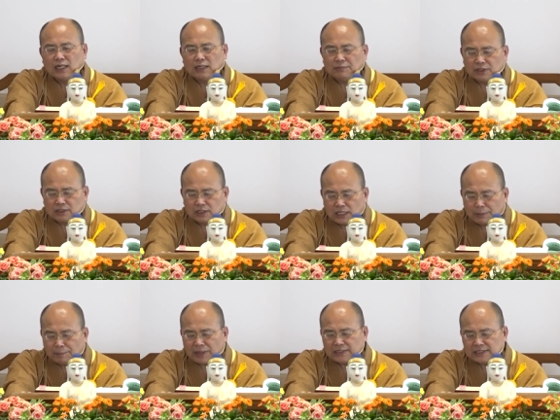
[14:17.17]
那么
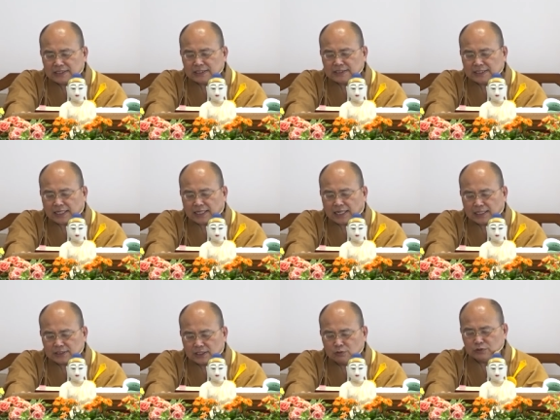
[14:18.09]
一般这里讲
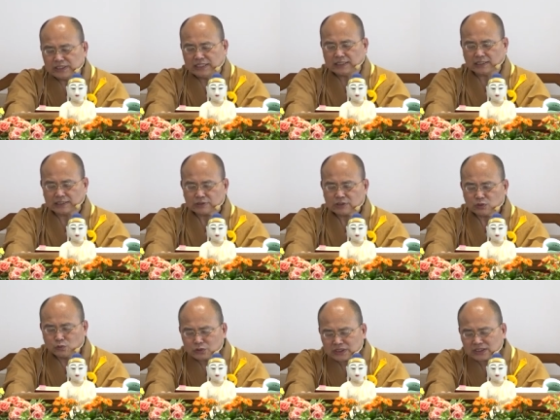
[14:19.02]
啊，得无间等，
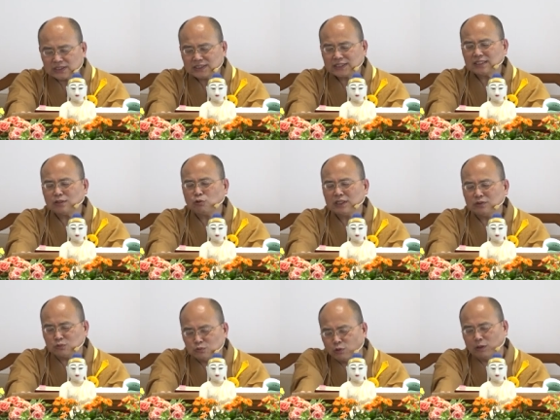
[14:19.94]
如实正
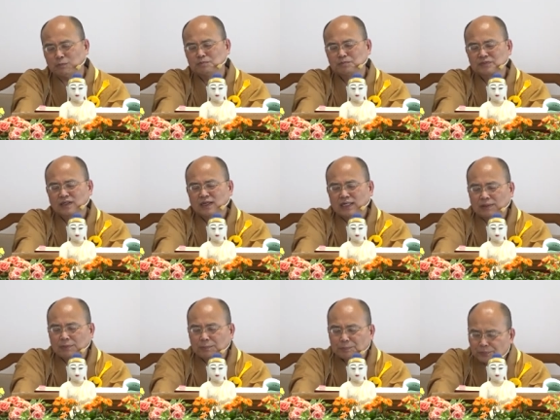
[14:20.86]
观无我，
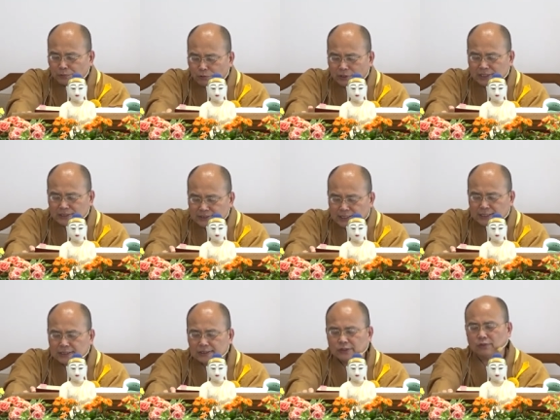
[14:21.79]
那么不会
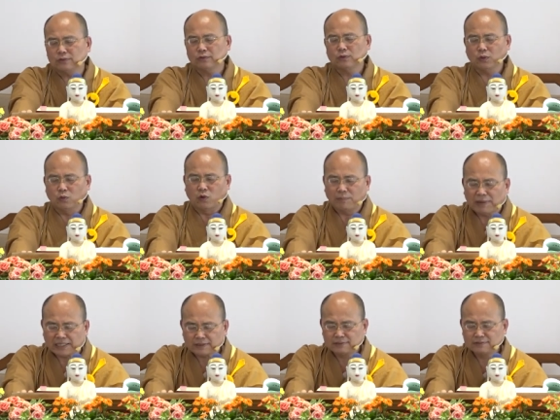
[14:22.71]
再有我
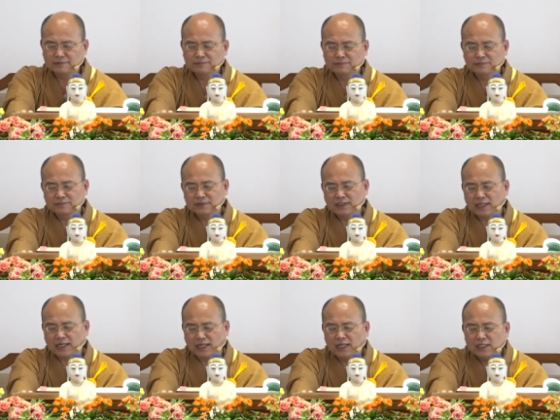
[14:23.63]
慢
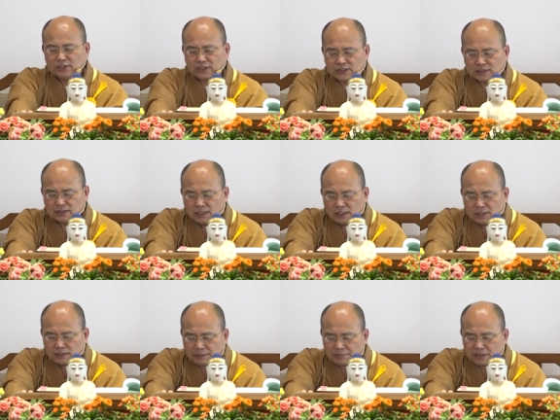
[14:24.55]
啊，就是
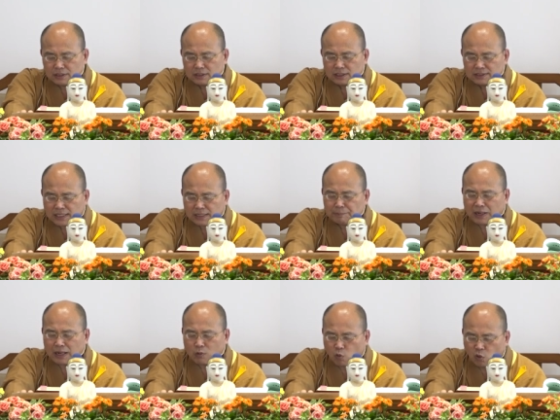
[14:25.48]
那么他
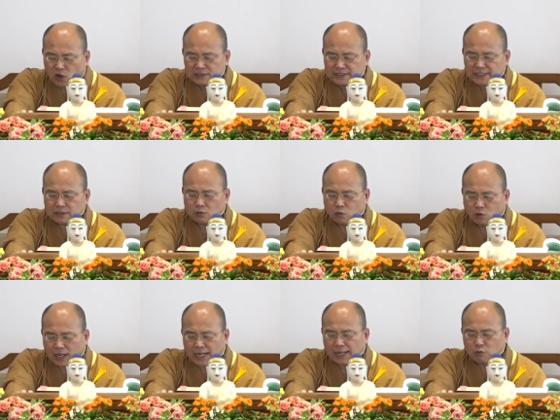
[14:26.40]
把我见、
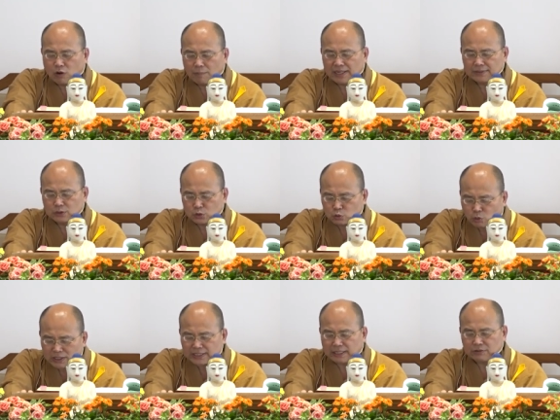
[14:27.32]
我爱、我慢都
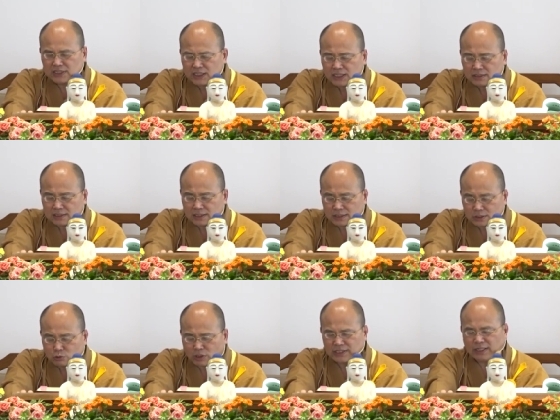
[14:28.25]
断掉，彻底的
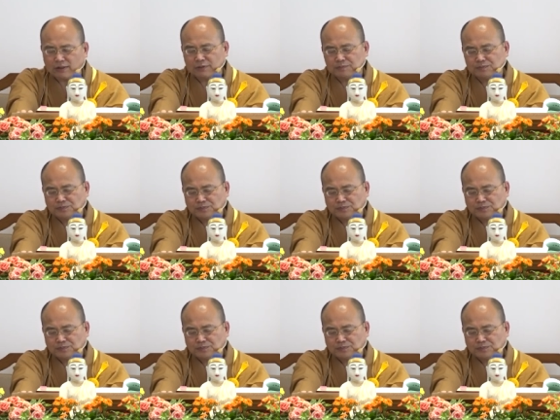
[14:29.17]
断掉了。